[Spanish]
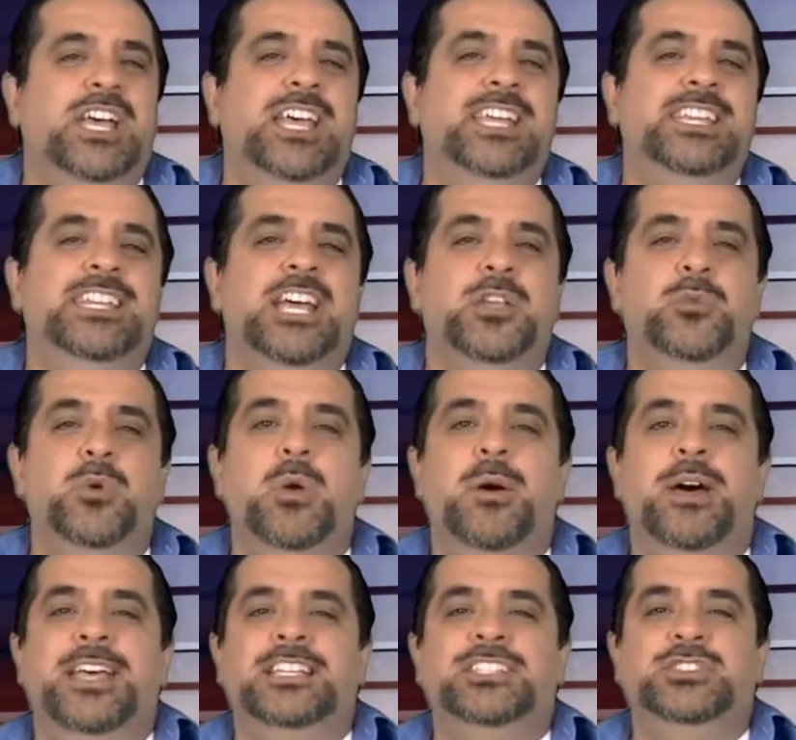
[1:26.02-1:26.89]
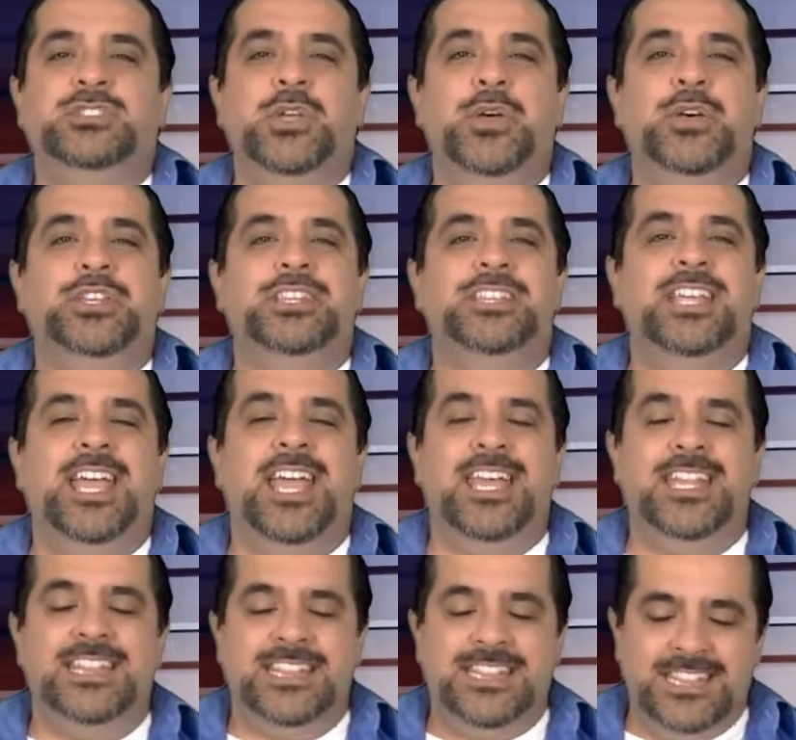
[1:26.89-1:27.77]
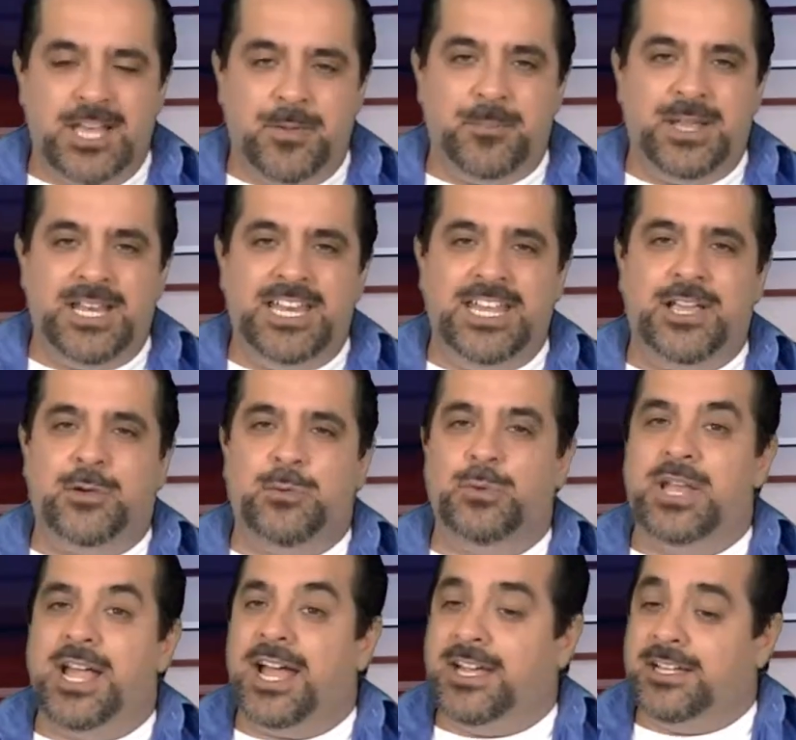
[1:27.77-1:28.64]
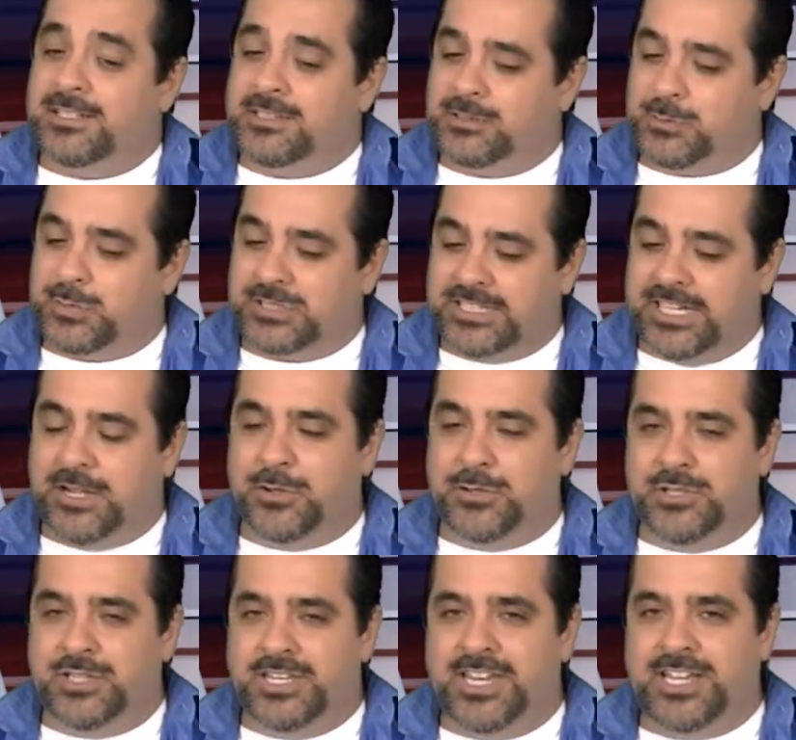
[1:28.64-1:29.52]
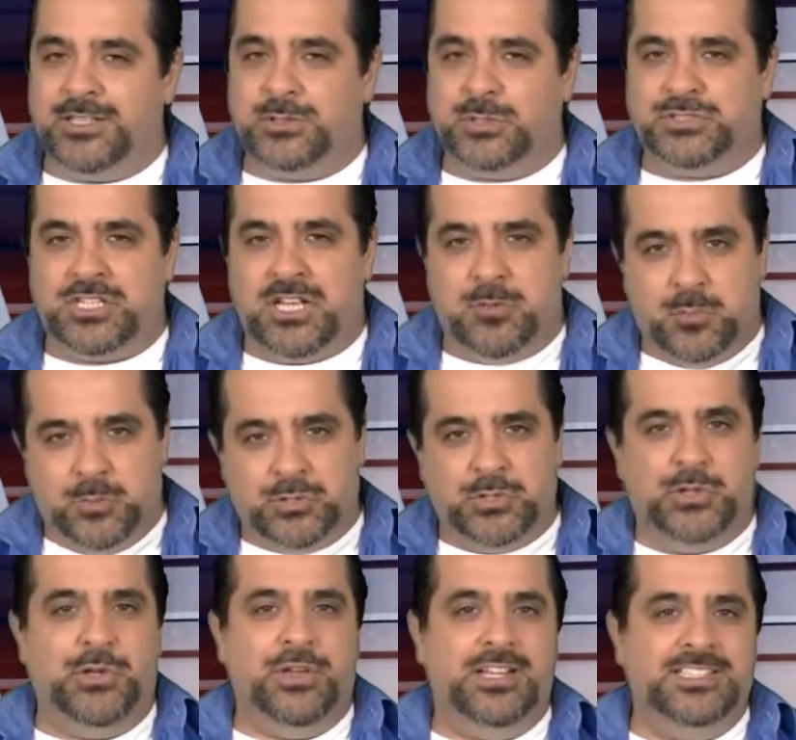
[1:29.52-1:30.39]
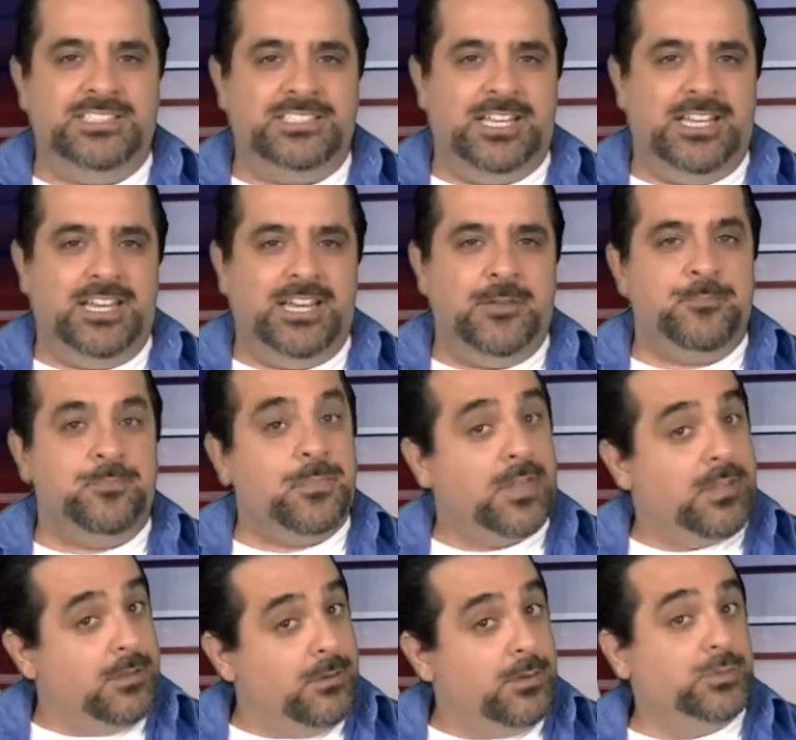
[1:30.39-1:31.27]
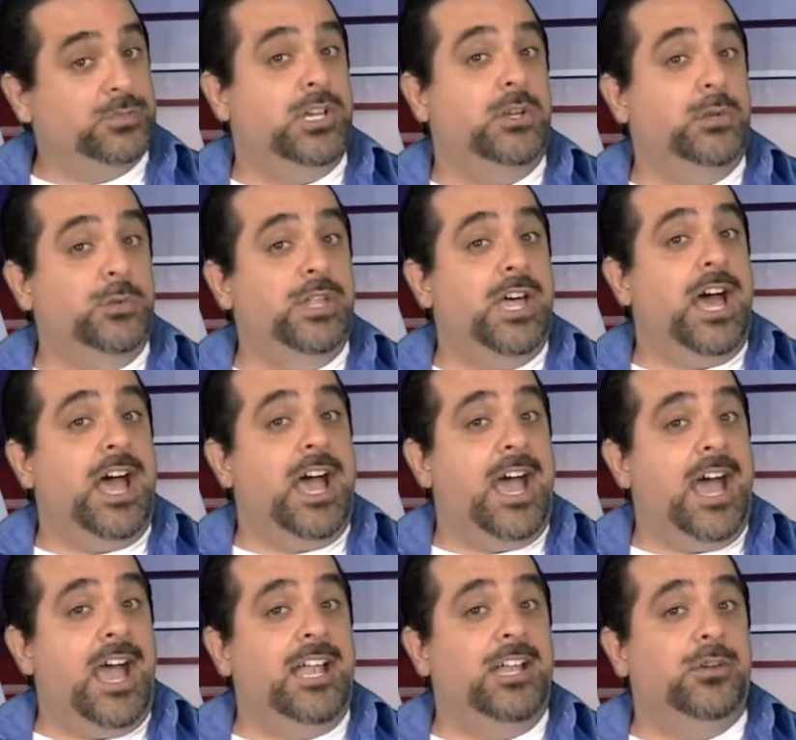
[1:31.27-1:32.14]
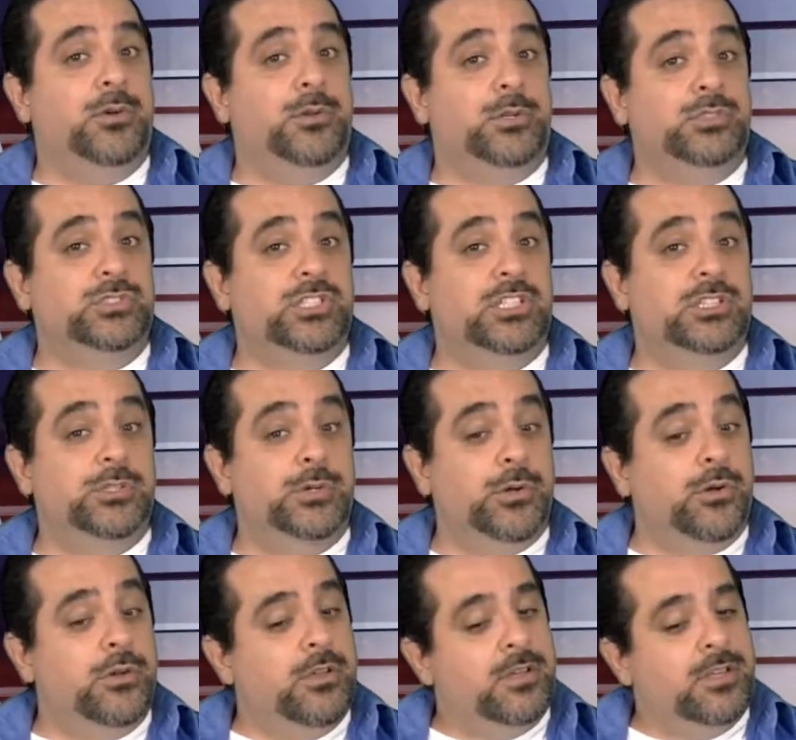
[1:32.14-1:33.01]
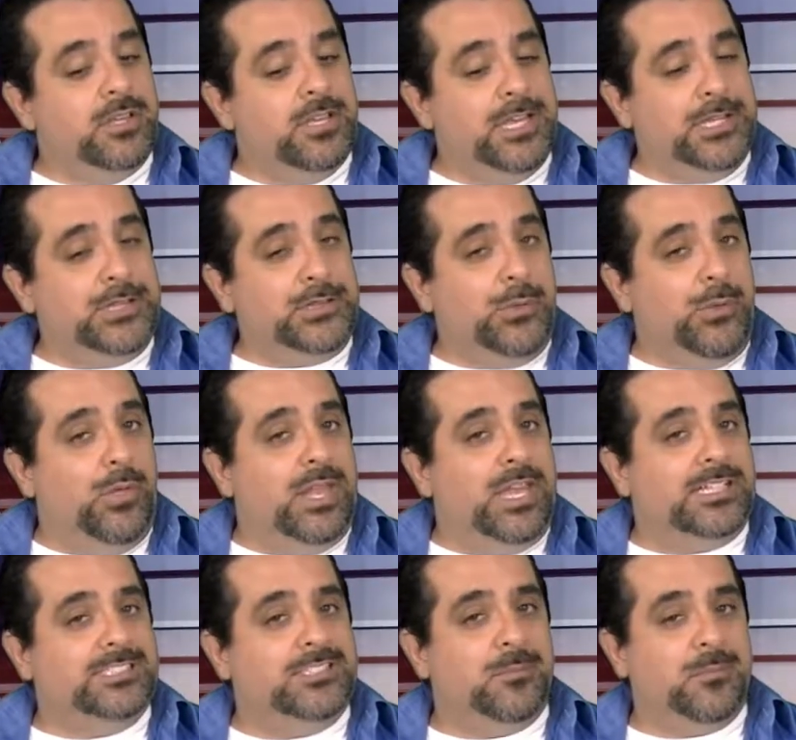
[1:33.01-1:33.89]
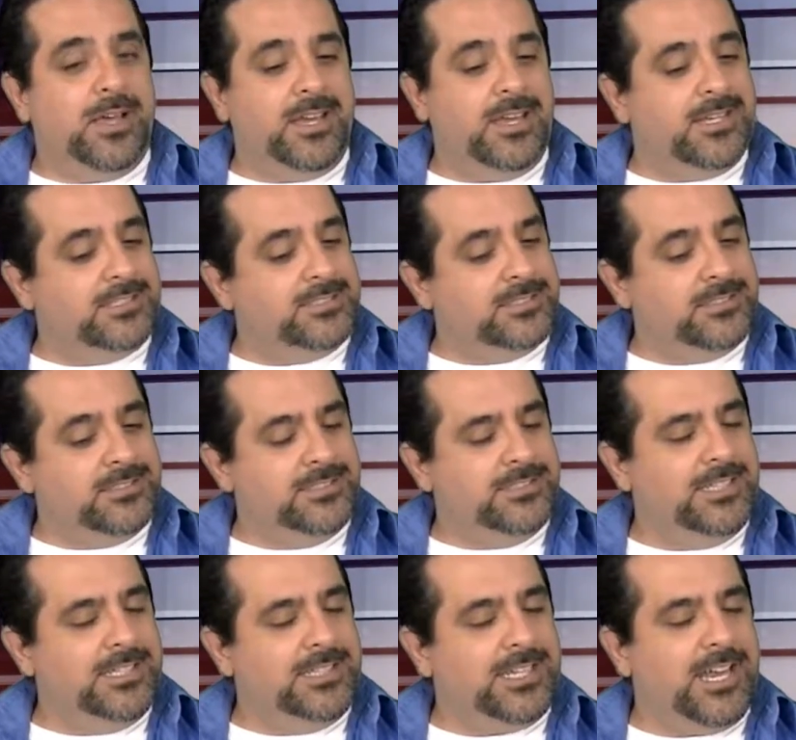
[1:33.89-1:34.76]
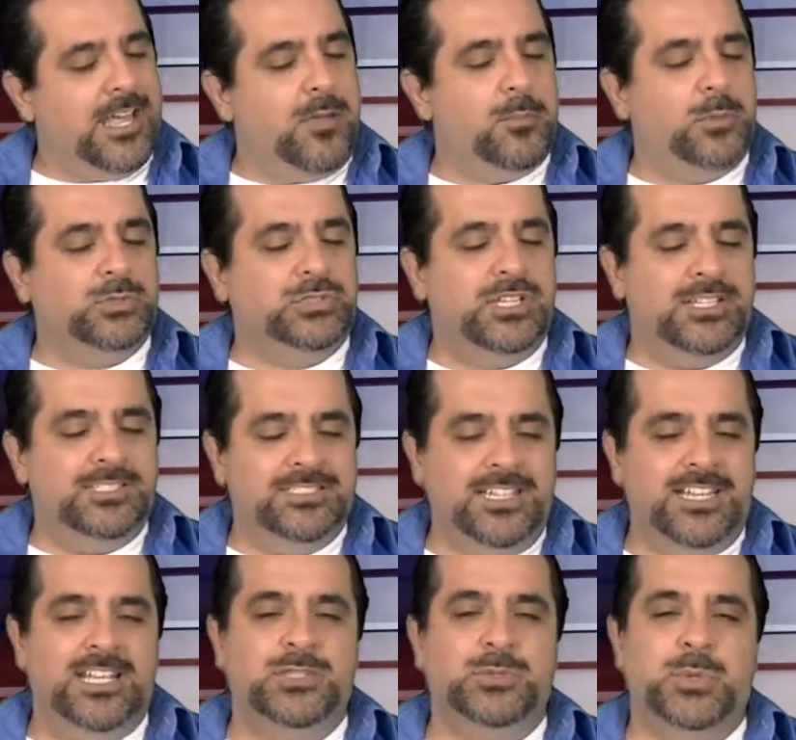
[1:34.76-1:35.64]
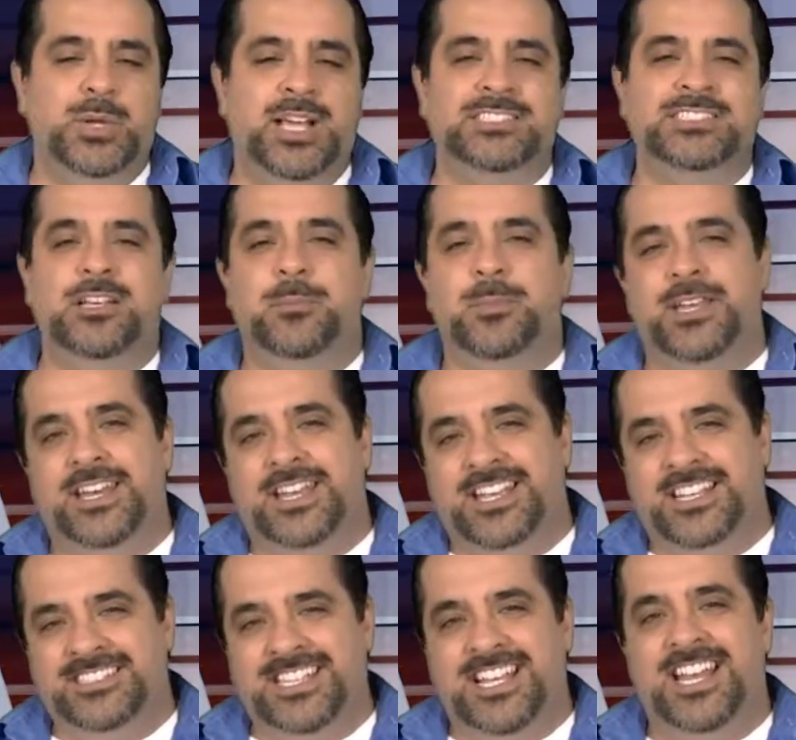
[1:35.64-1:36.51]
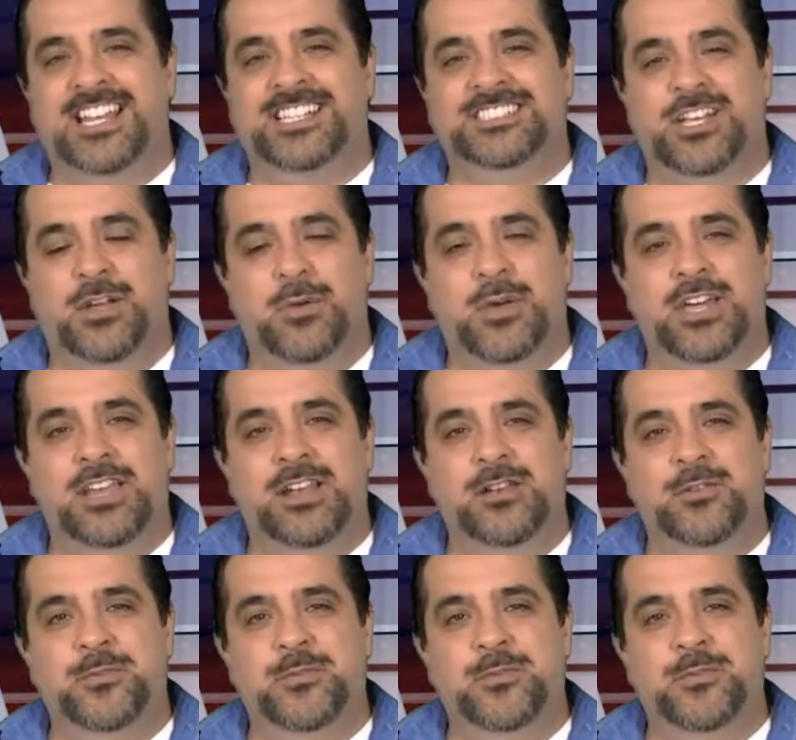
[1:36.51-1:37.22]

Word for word: a esta nueva edición de De Película, tu atajo directo hacia el mundo del cine. Los saluda Algorosito y todas las semanas te traemos el cine a tu casa para que salgas a ver.